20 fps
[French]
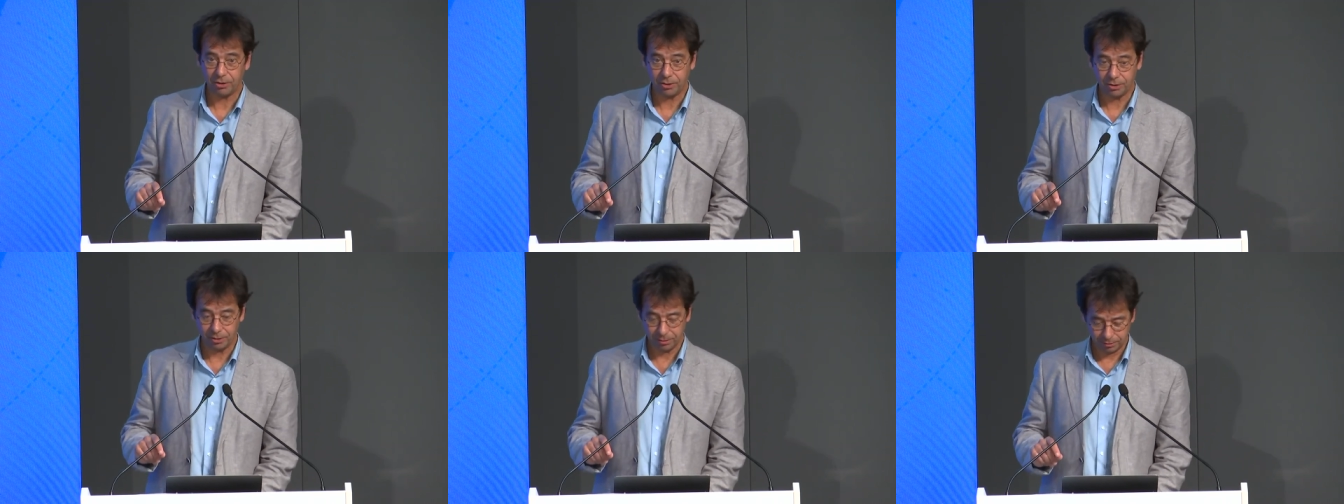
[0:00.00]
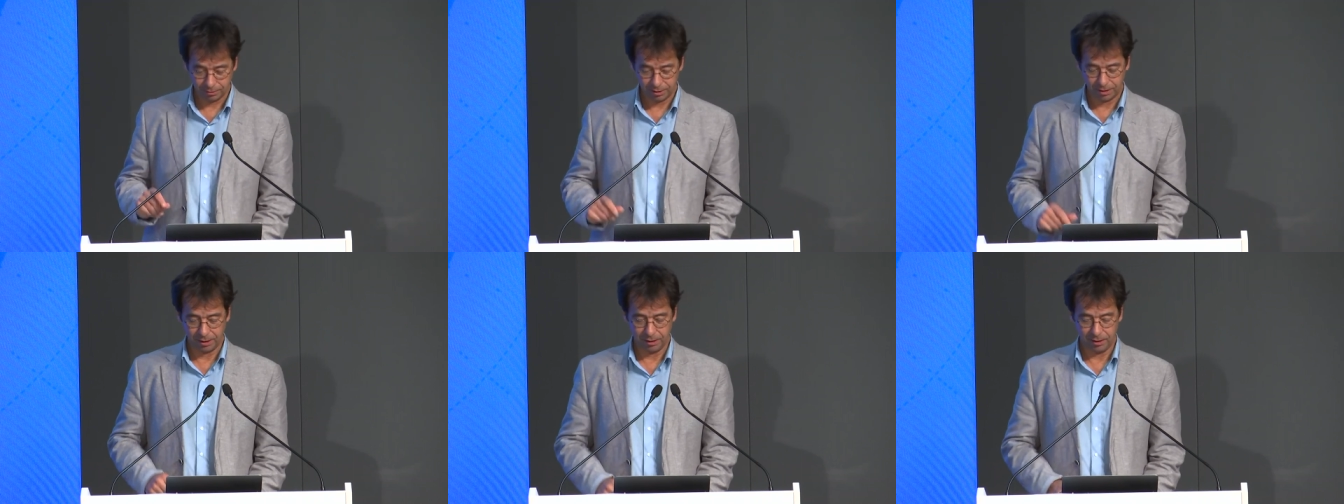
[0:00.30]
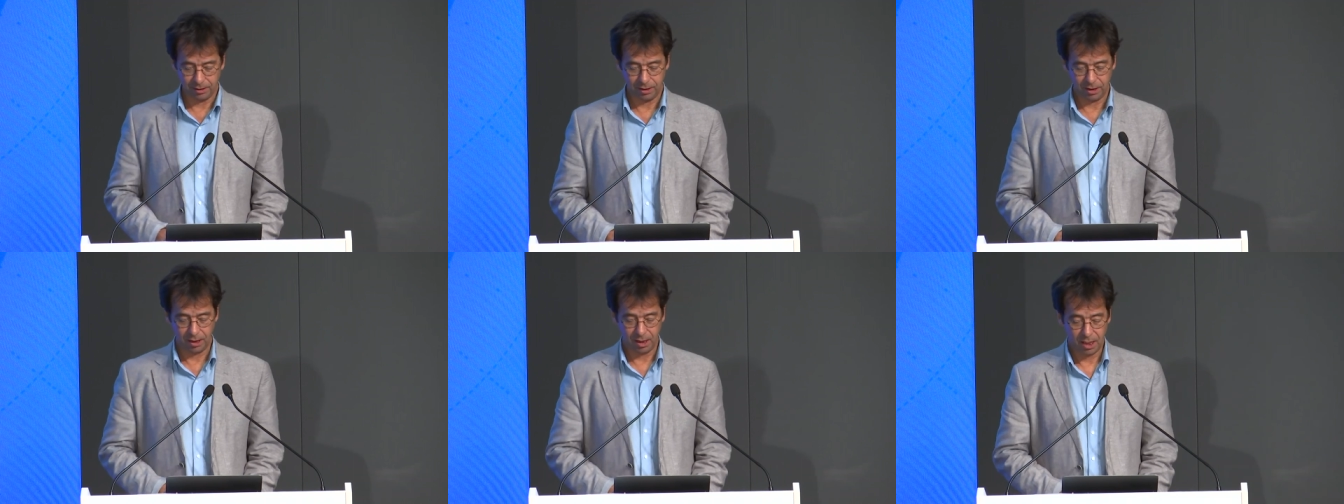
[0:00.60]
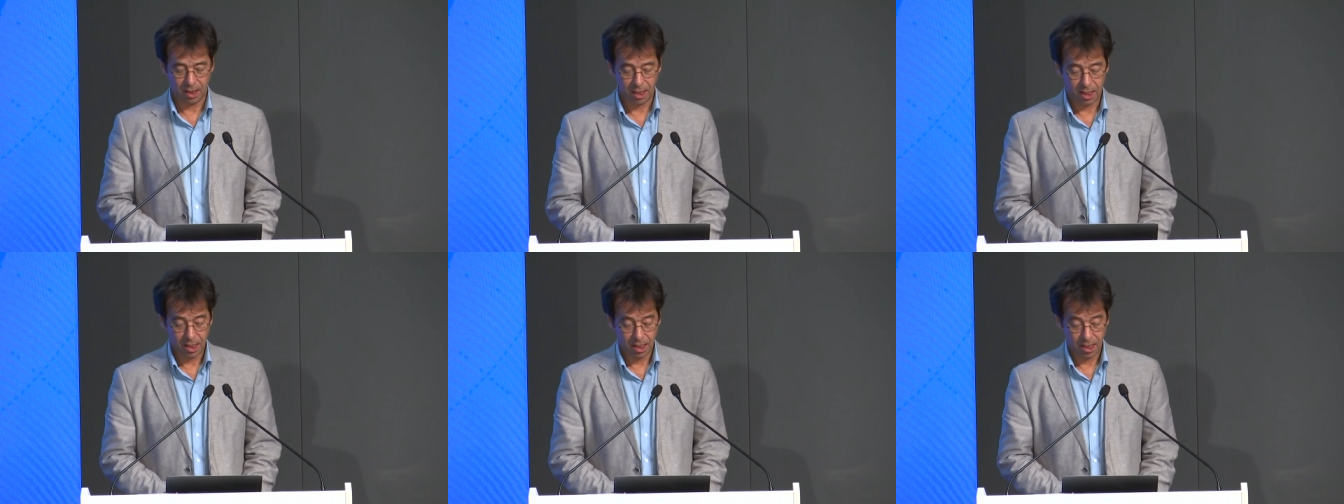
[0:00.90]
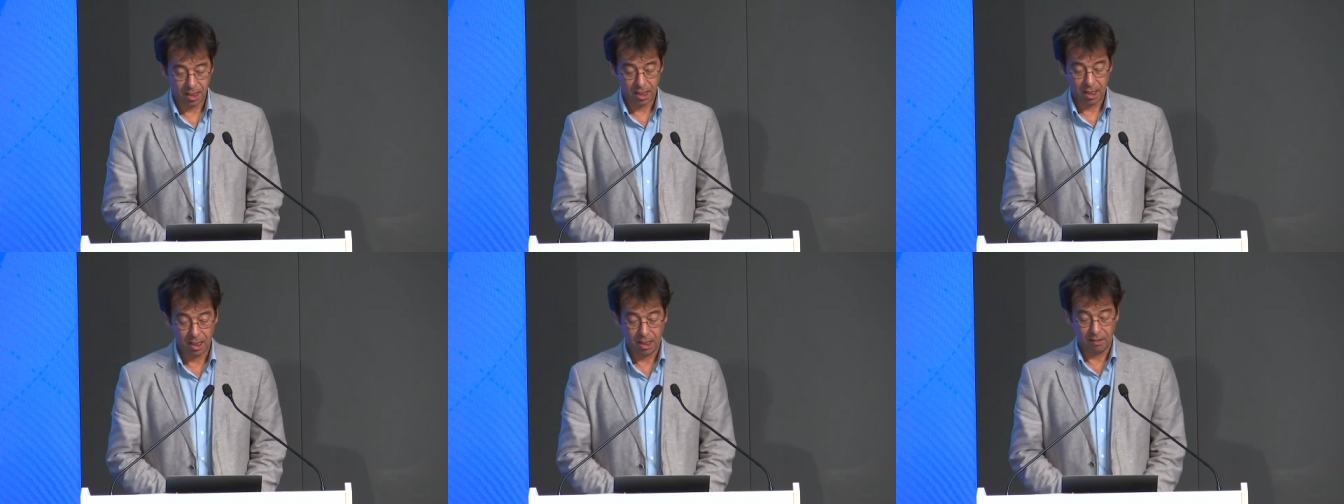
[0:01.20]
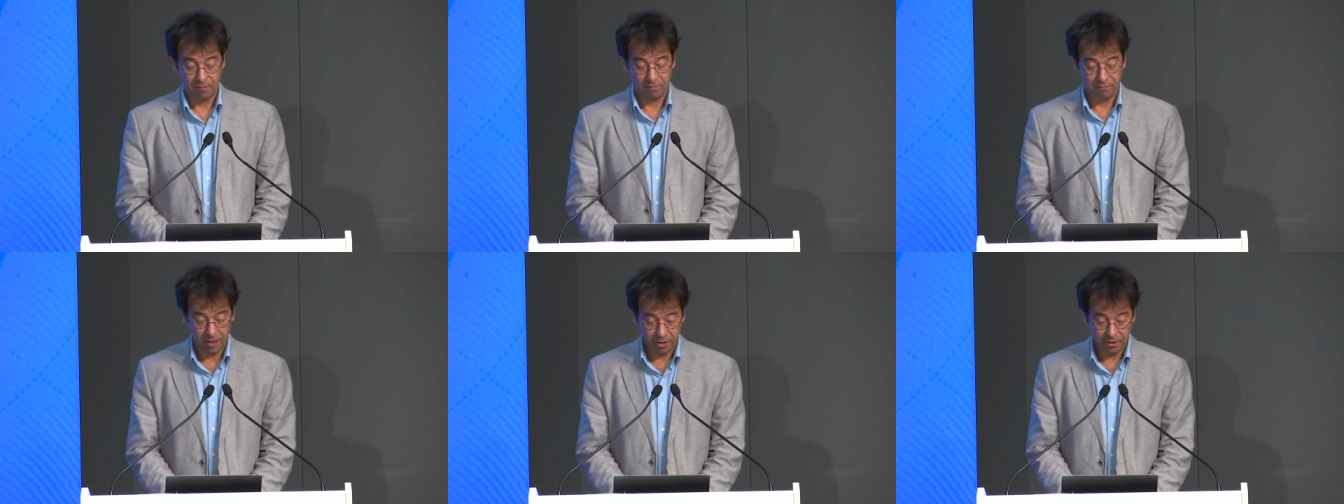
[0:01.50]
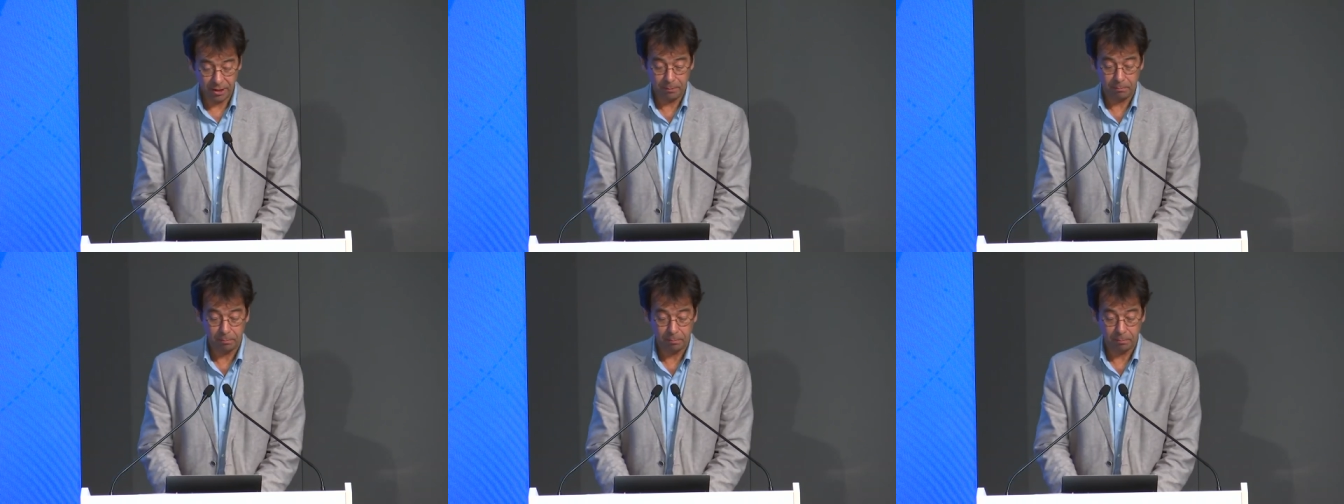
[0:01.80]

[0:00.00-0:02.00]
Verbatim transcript: Et c'est peut-être très clair,